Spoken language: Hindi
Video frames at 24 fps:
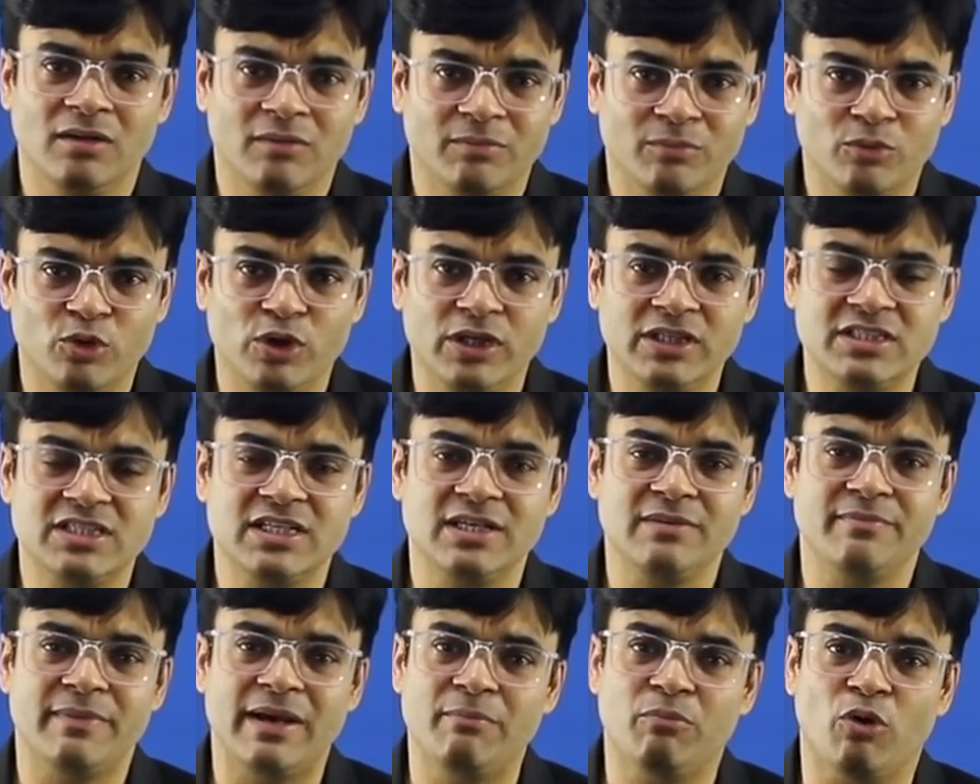मुनि जी
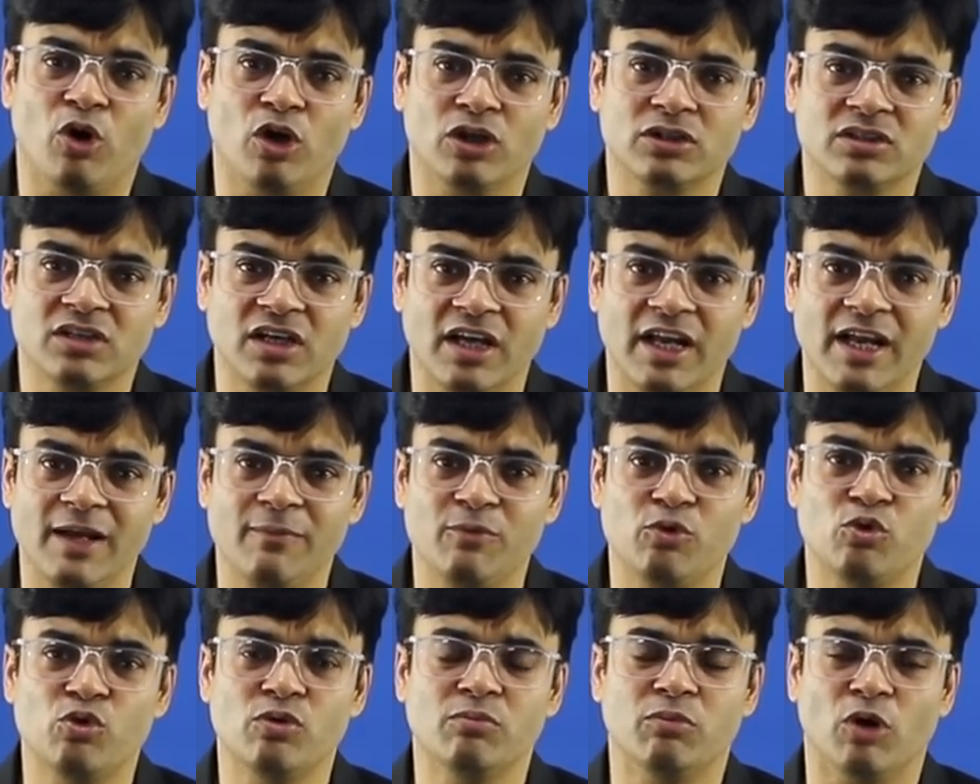मैं बहुत गरीब
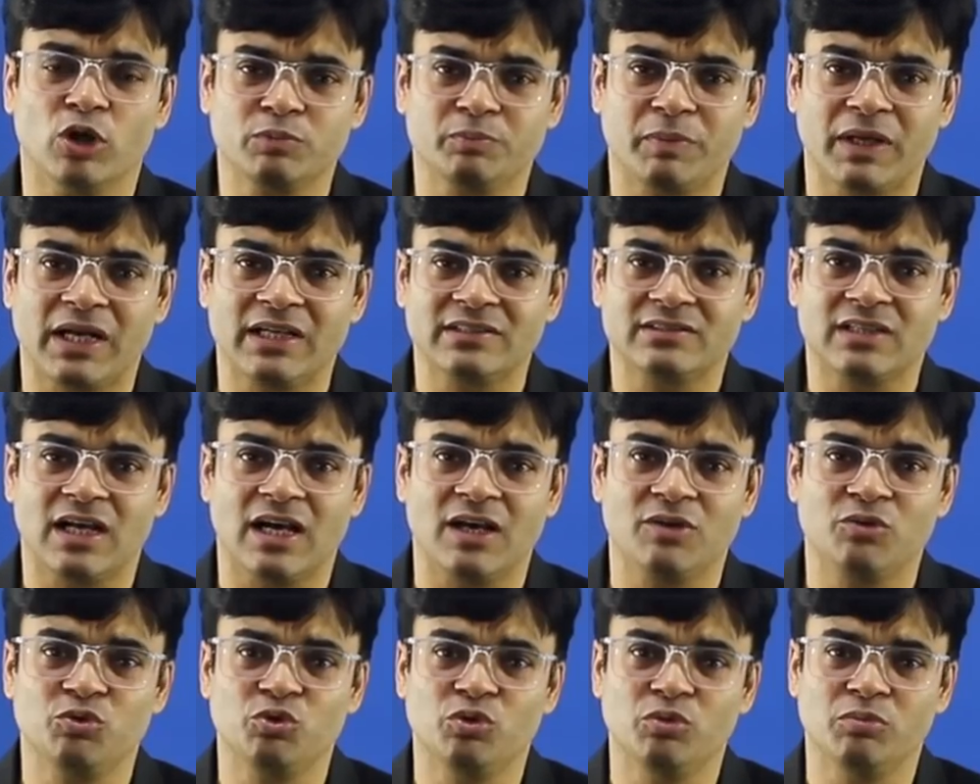हूँ बहुत
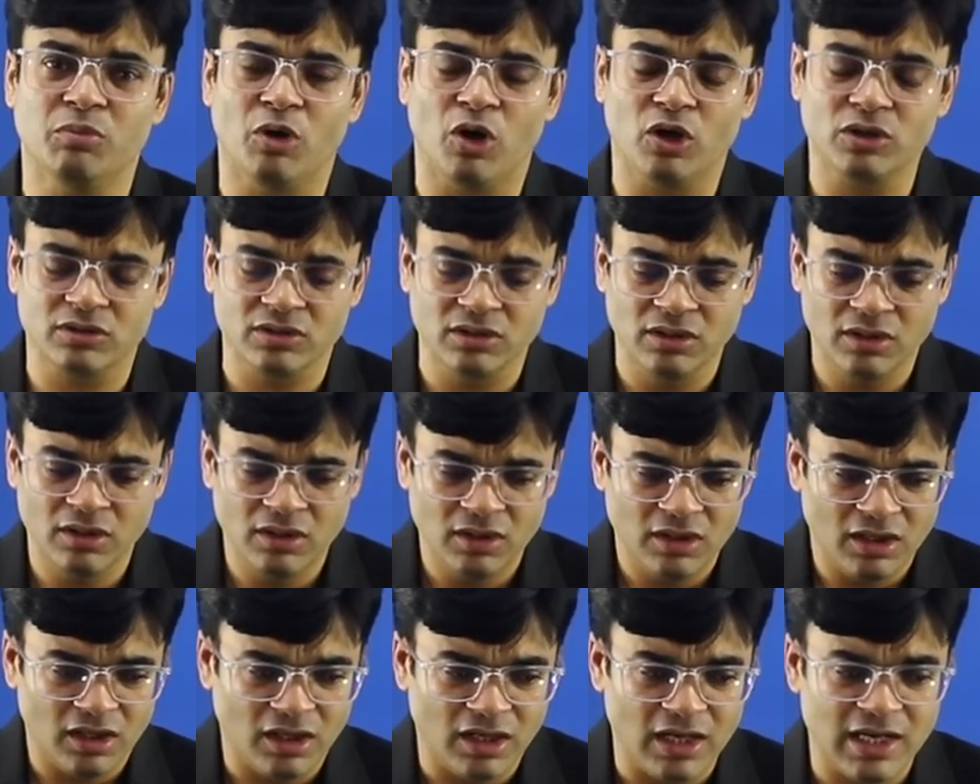परेशान हूँ बहुत
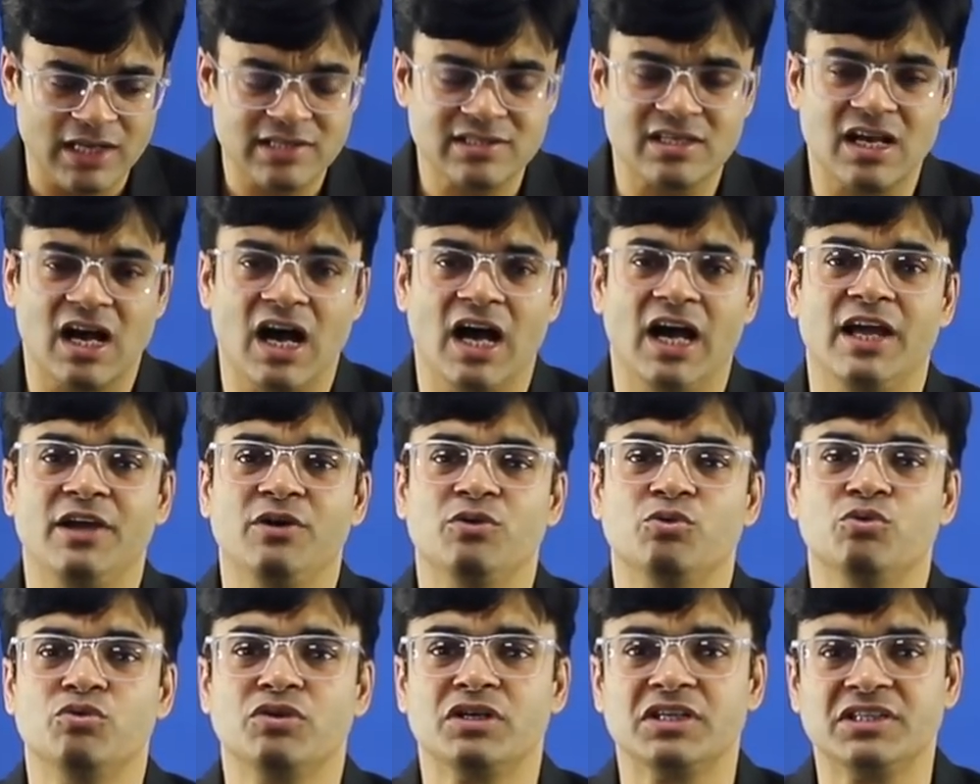असहाय
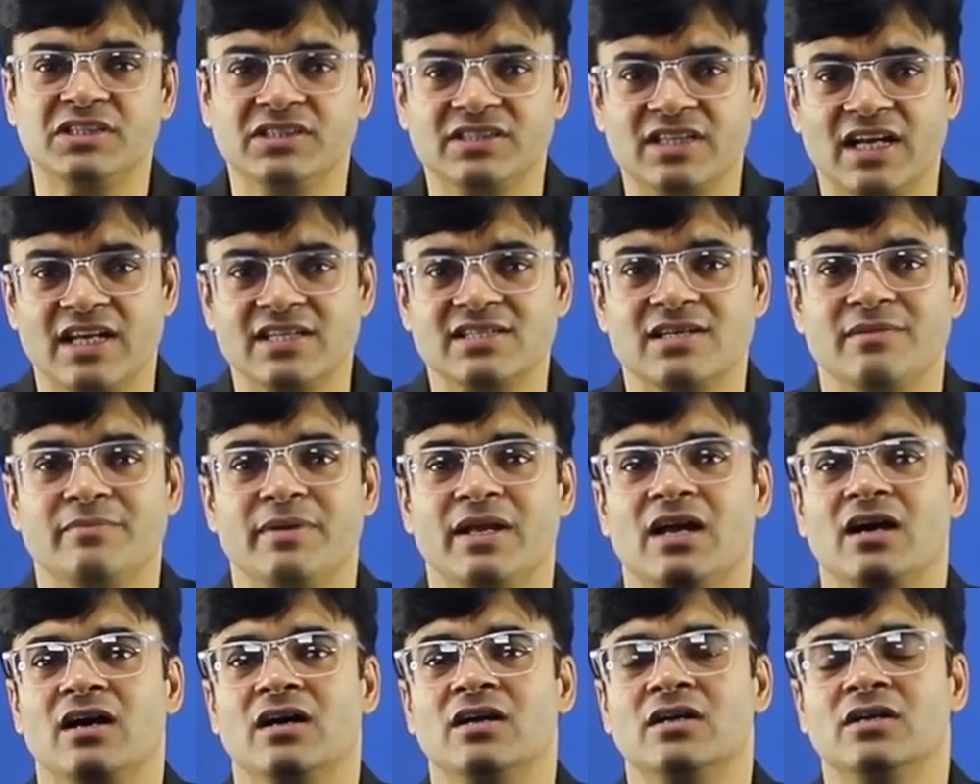हूँ किसी तरह से
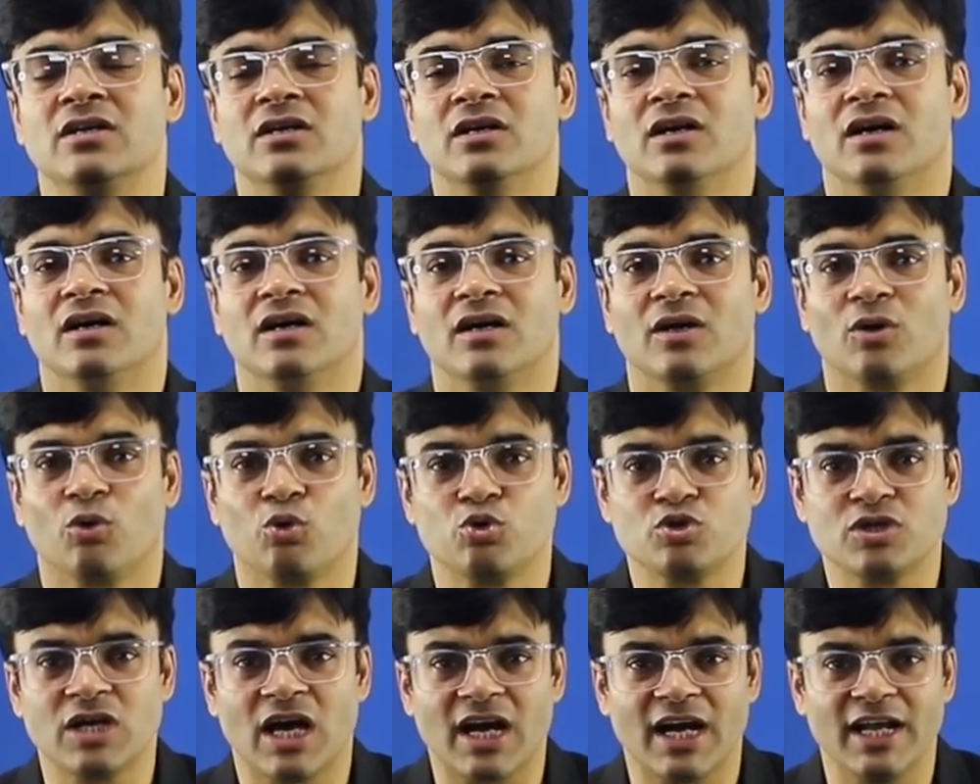मेरा
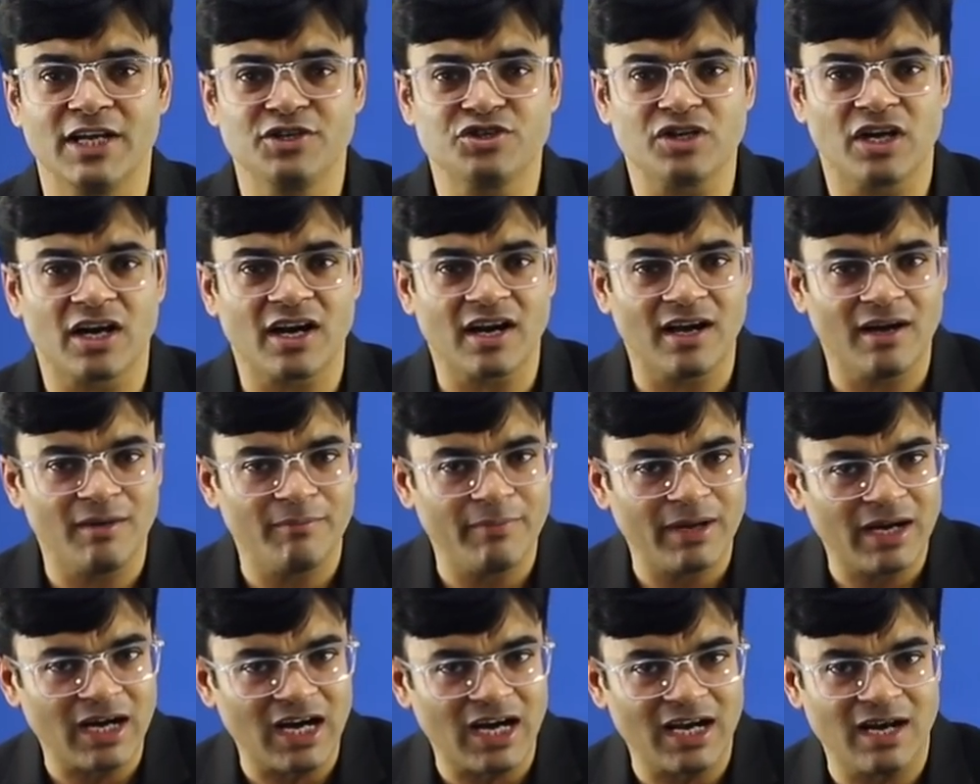रोज़गार नहीं चल रहा
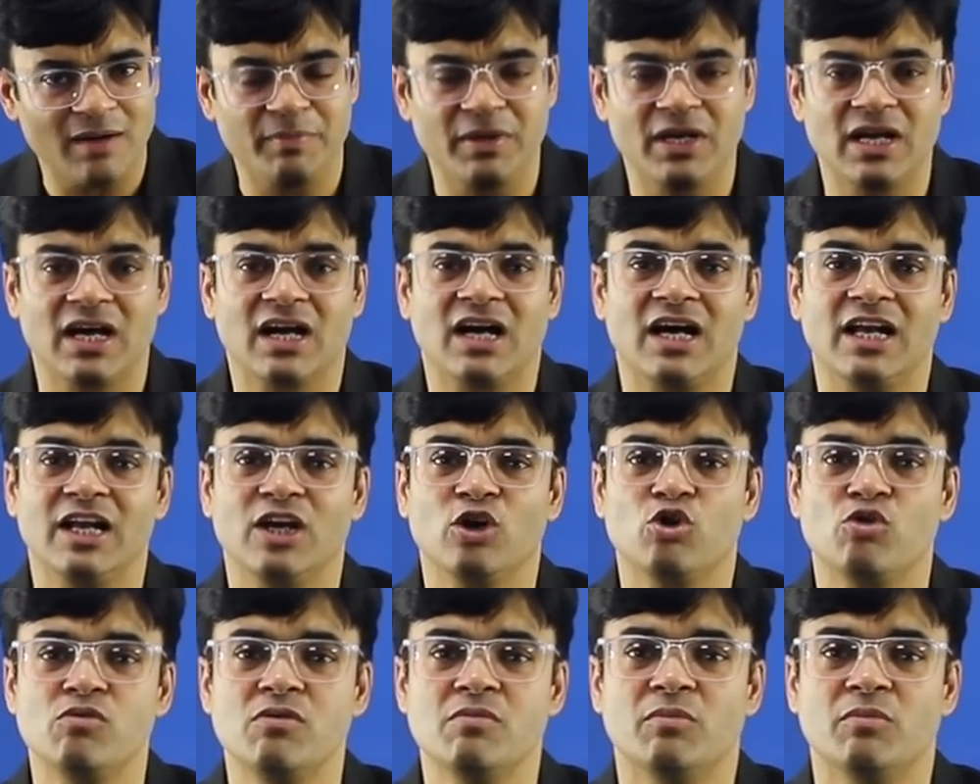मैं खाना पीना खाने को भी